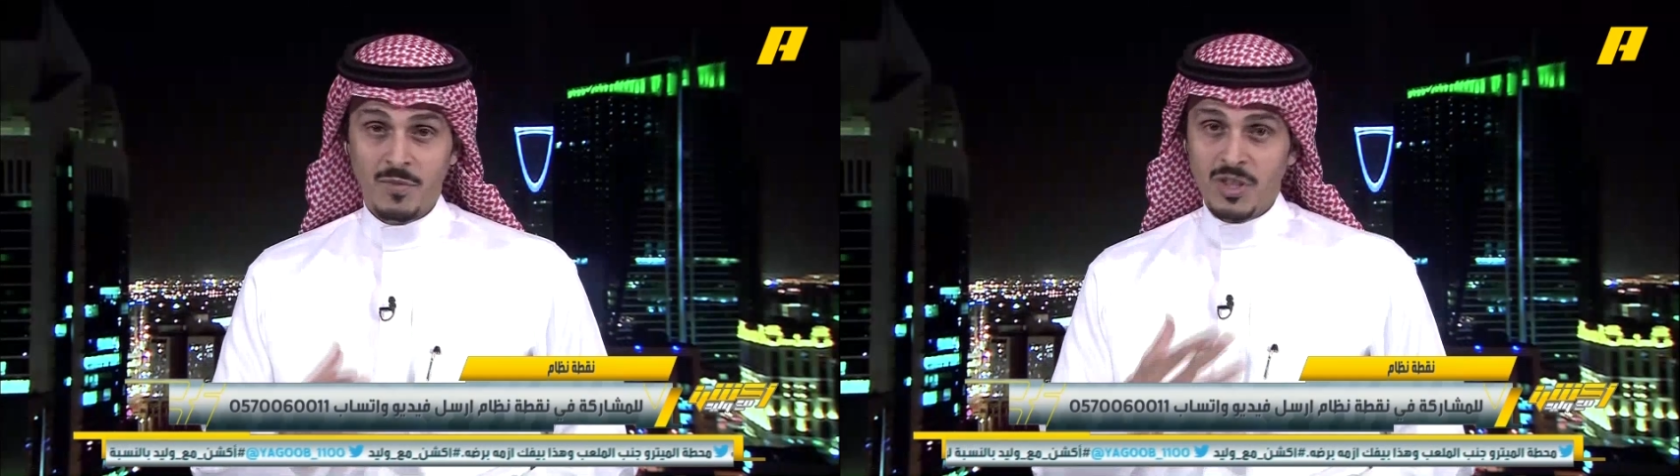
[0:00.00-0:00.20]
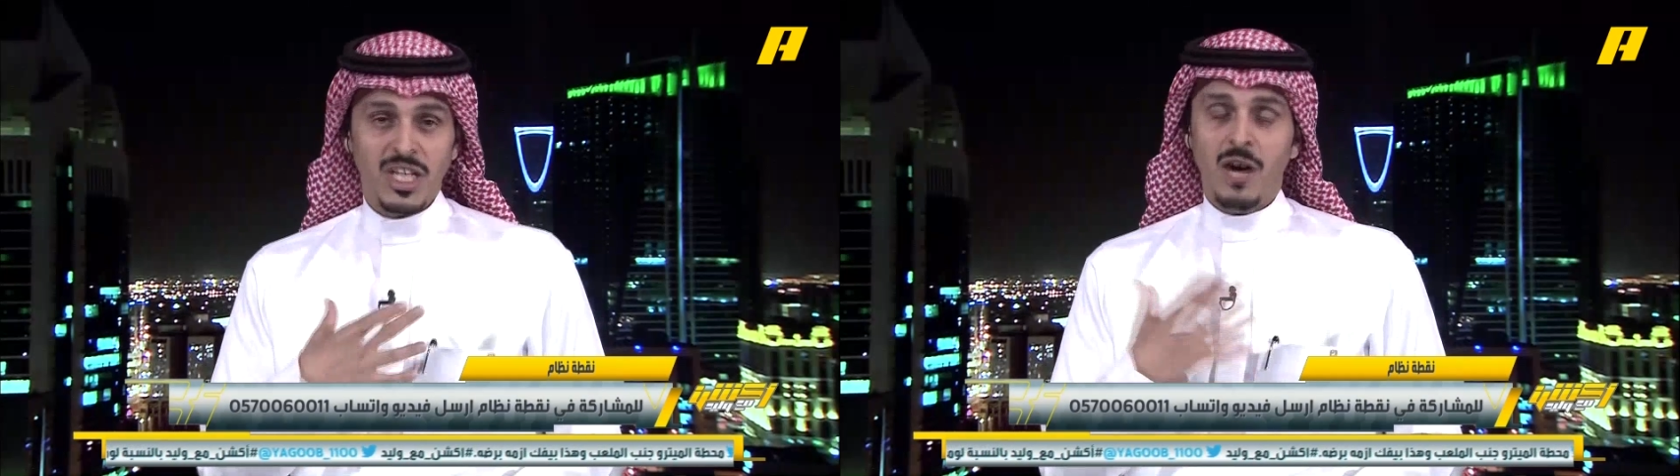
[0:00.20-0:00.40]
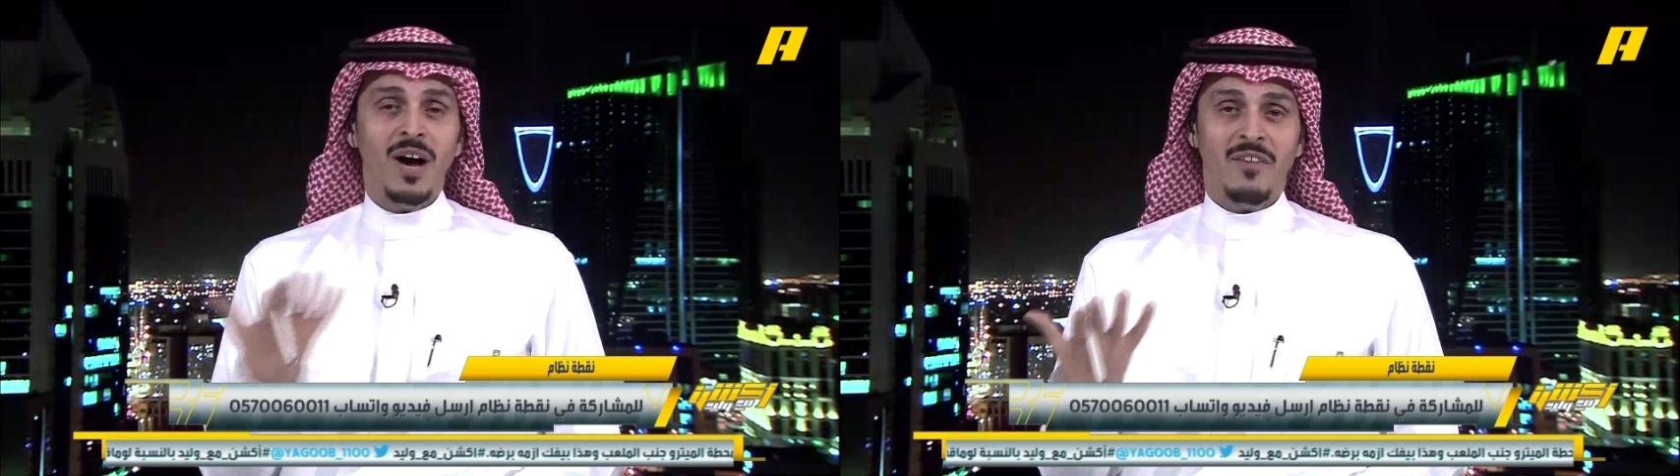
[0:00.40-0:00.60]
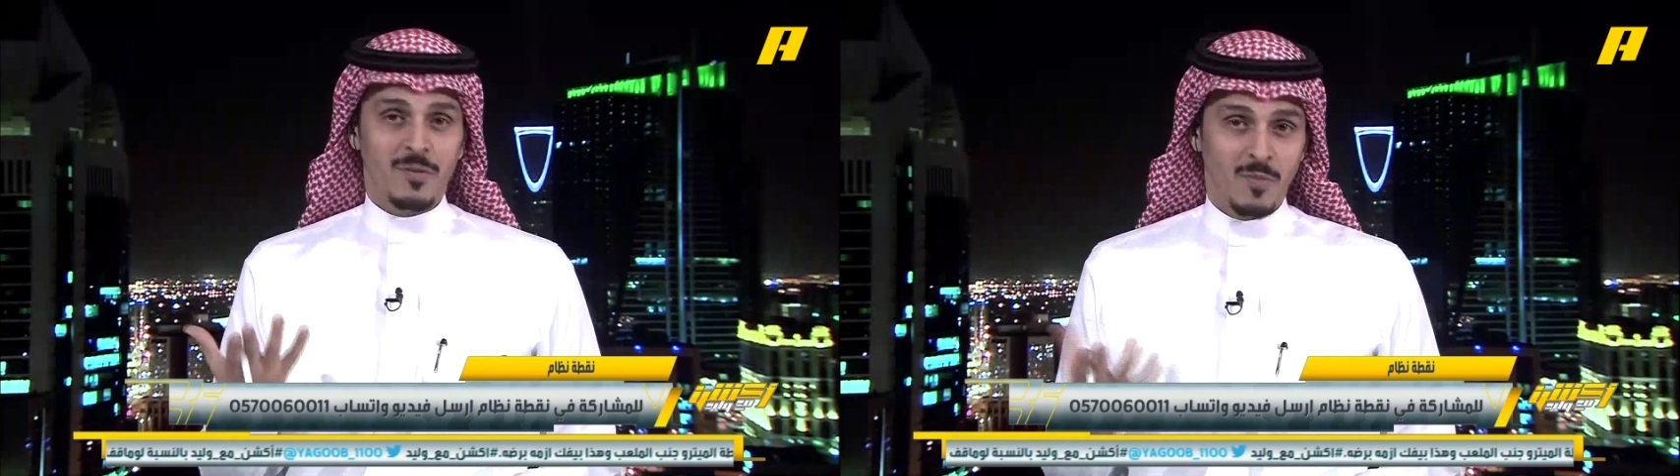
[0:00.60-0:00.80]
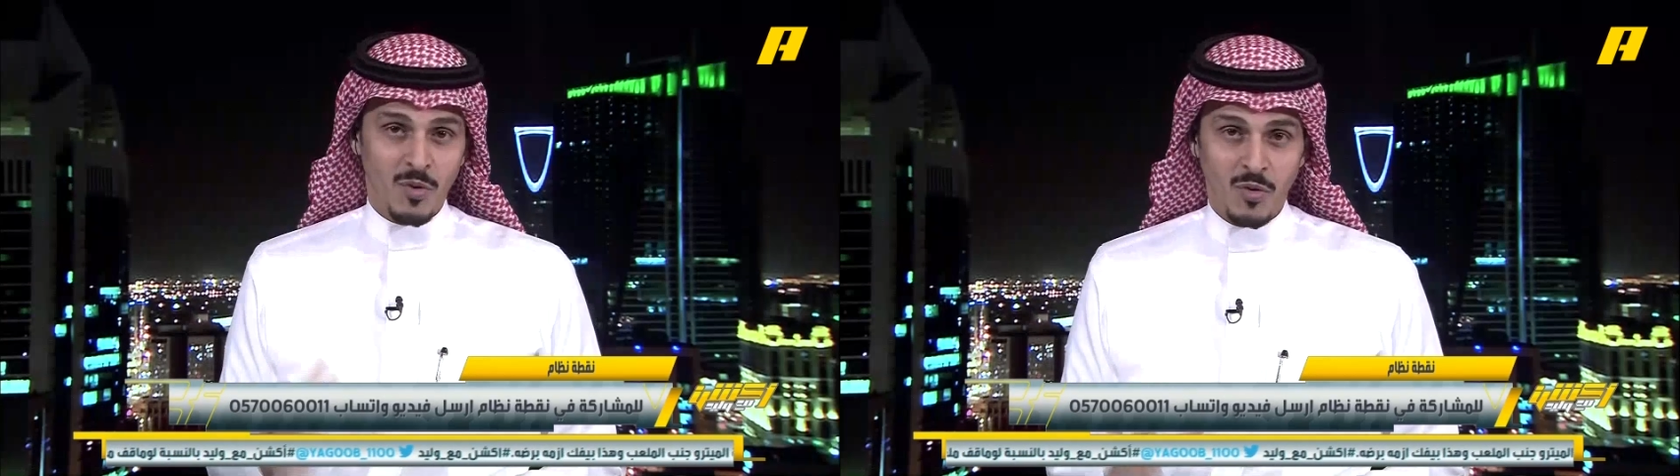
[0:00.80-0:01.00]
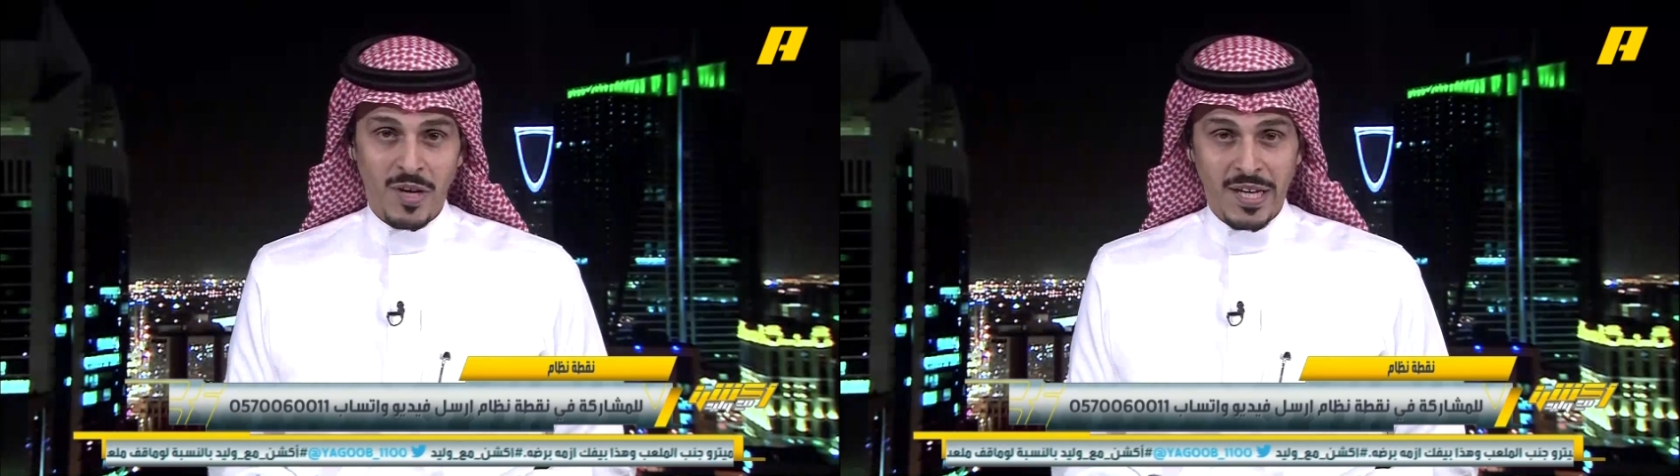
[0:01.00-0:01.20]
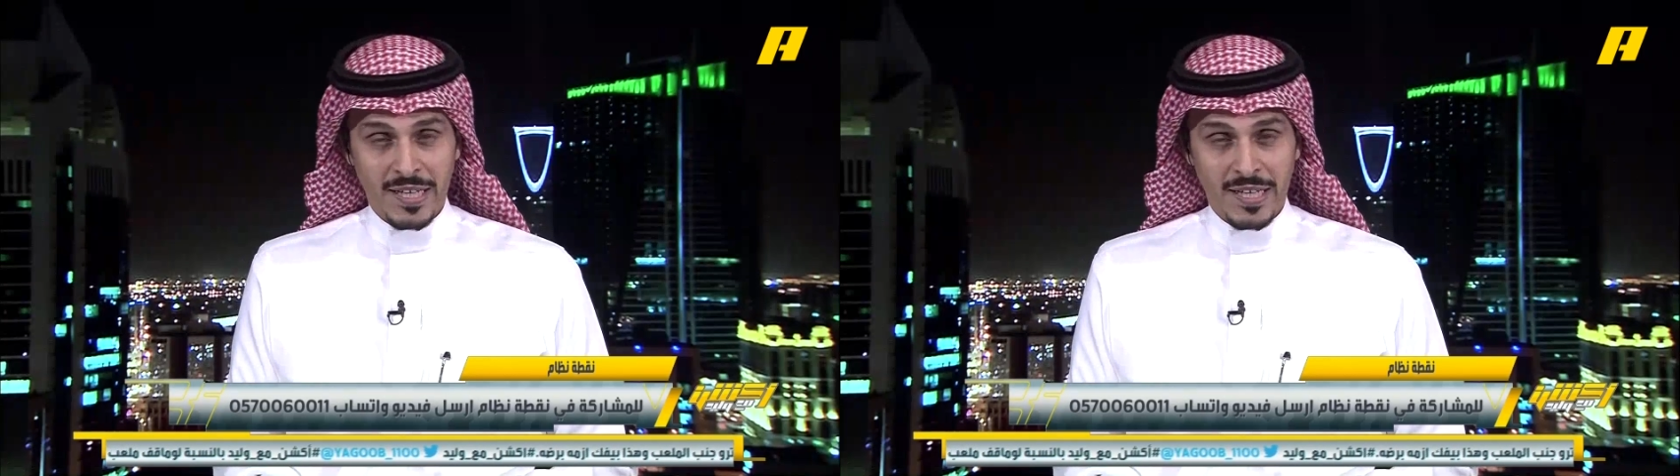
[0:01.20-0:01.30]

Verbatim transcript: ايش هواي في الموضوع